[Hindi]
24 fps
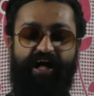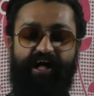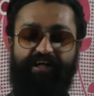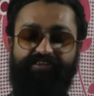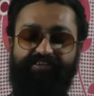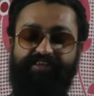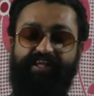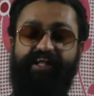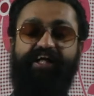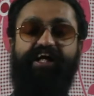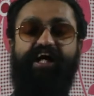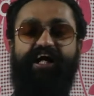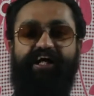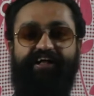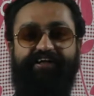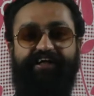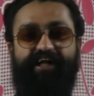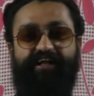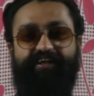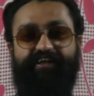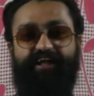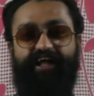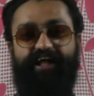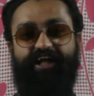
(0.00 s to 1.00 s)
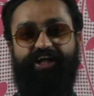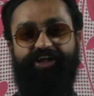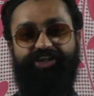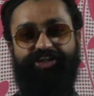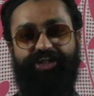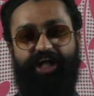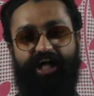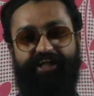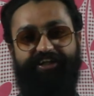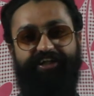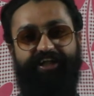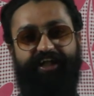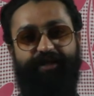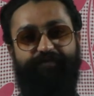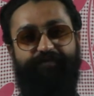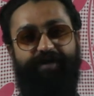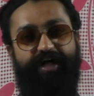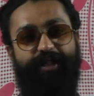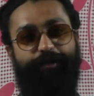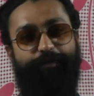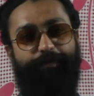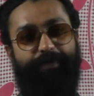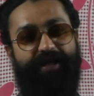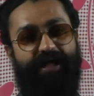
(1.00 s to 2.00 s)
अक्सर कहा जाता है कि शादी के
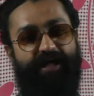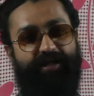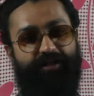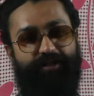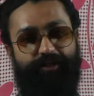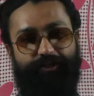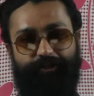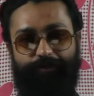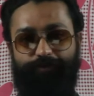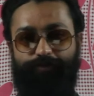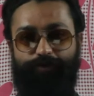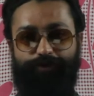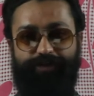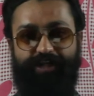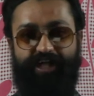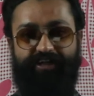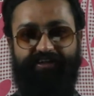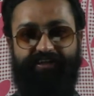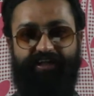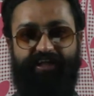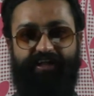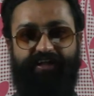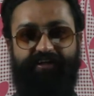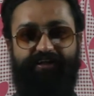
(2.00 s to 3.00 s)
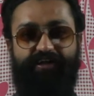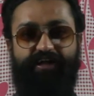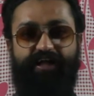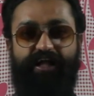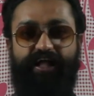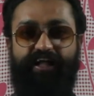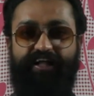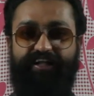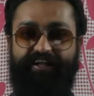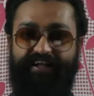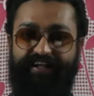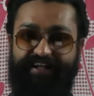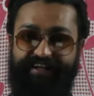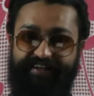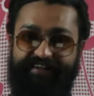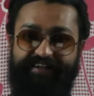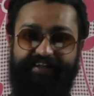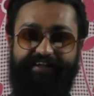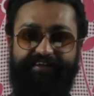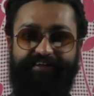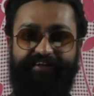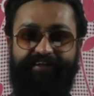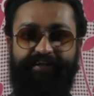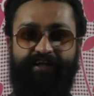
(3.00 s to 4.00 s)
बाद प्यार ख़त्म हो जाता है
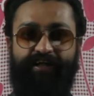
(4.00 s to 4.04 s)
लेकिन